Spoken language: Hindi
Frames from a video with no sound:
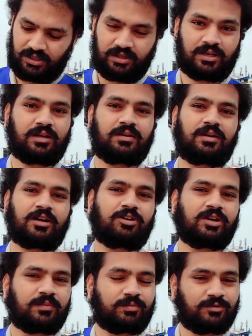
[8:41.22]
इट कैन
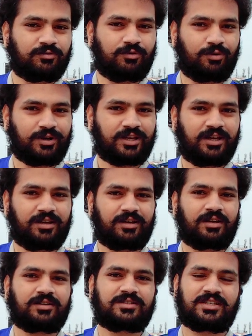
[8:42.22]
रिकॉर्ड अप टू फोर के
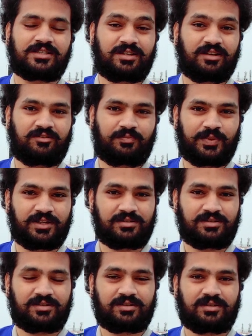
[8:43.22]
सिक्सटी एफ पी
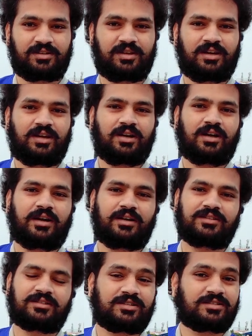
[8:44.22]
एस
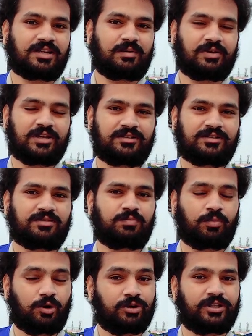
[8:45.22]
एंड इसका
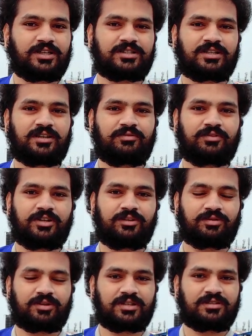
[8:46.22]
स्टेबलाइजेशन बहुत ही अच्छा है
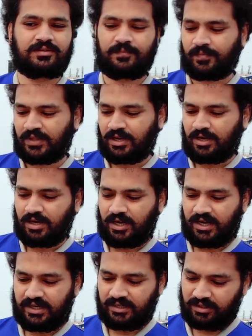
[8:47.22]
वीडियो का
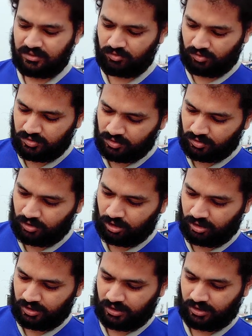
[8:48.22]
एंड इट हैज़ ऑल्सो
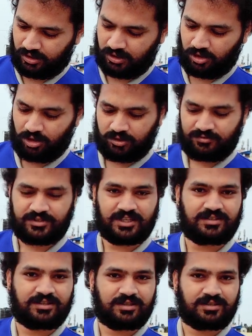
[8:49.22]
गॉट लॉट ऑफ
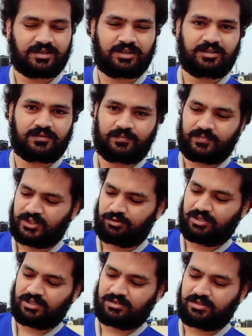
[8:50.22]
सेंसर हेयर
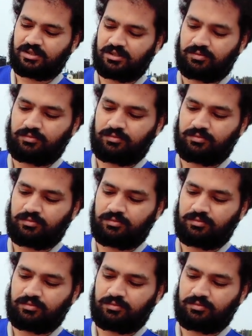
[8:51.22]
यू कैन सी